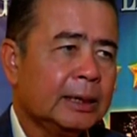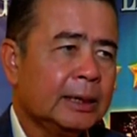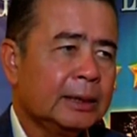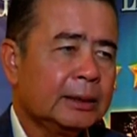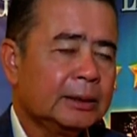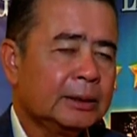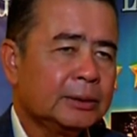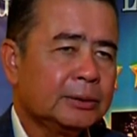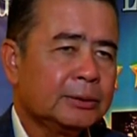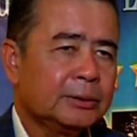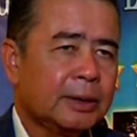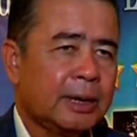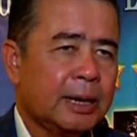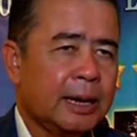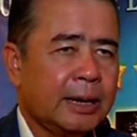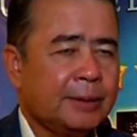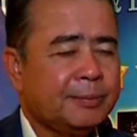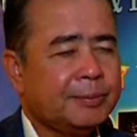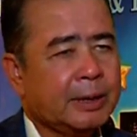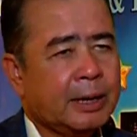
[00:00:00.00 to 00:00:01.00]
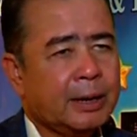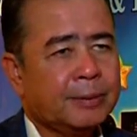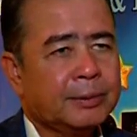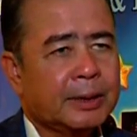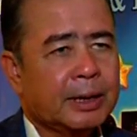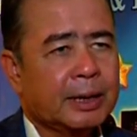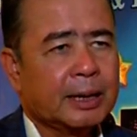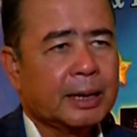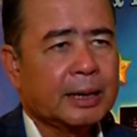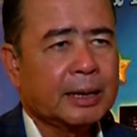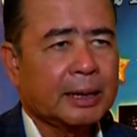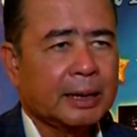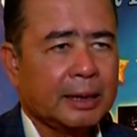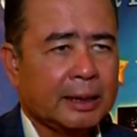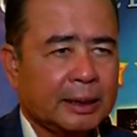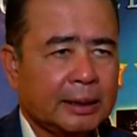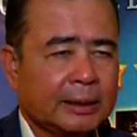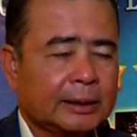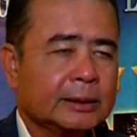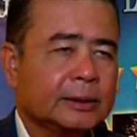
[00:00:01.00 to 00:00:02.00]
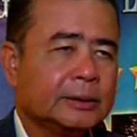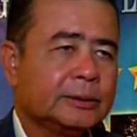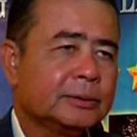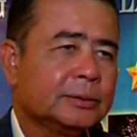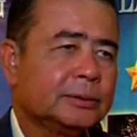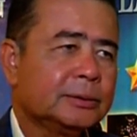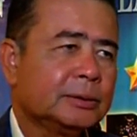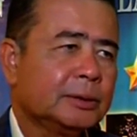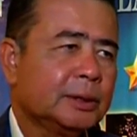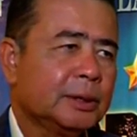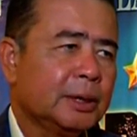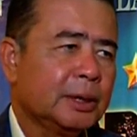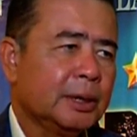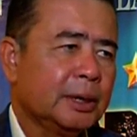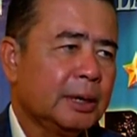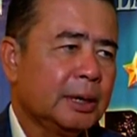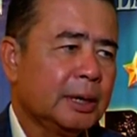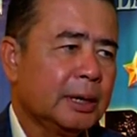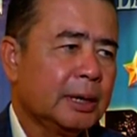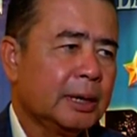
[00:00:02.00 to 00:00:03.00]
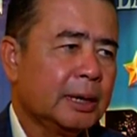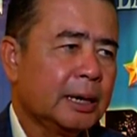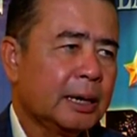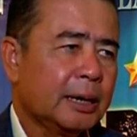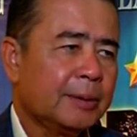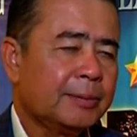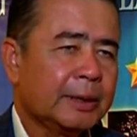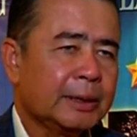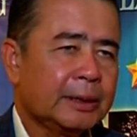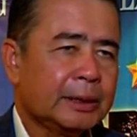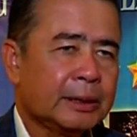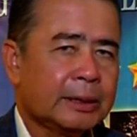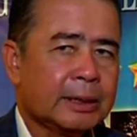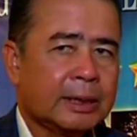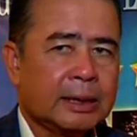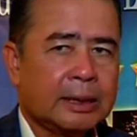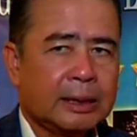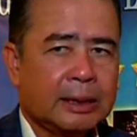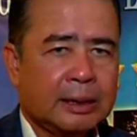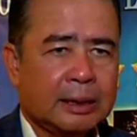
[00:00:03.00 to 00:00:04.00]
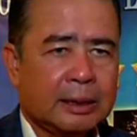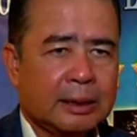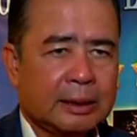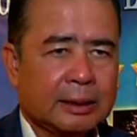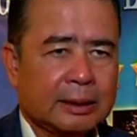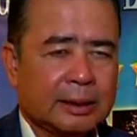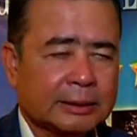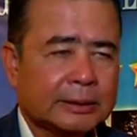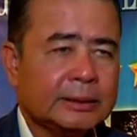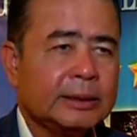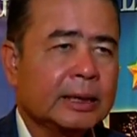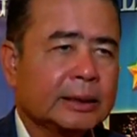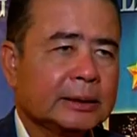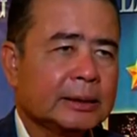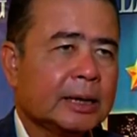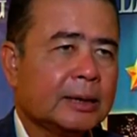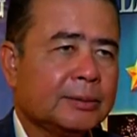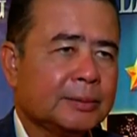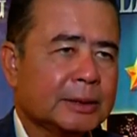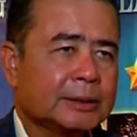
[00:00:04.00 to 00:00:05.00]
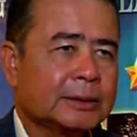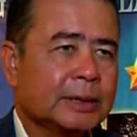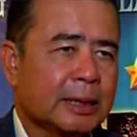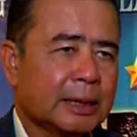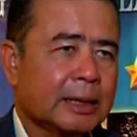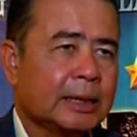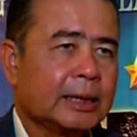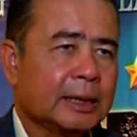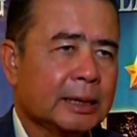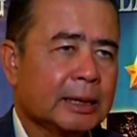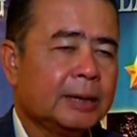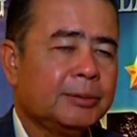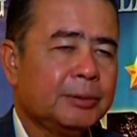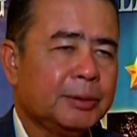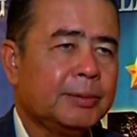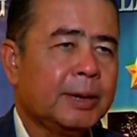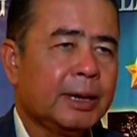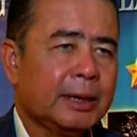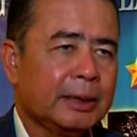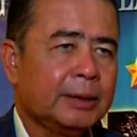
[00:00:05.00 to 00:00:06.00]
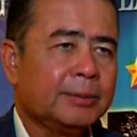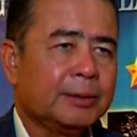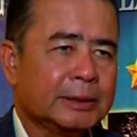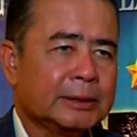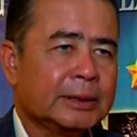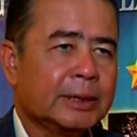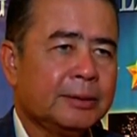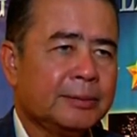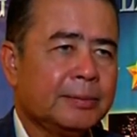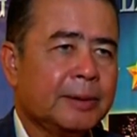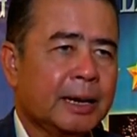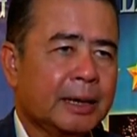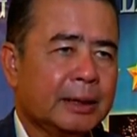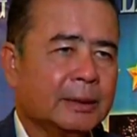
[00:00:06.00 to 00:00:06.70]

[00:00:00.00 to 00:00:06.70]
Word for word: tentu IPM-nya akan naik, tentu eh, harapan kita eh, kesejahteraan masyarakat akan lebih baik di masa depan.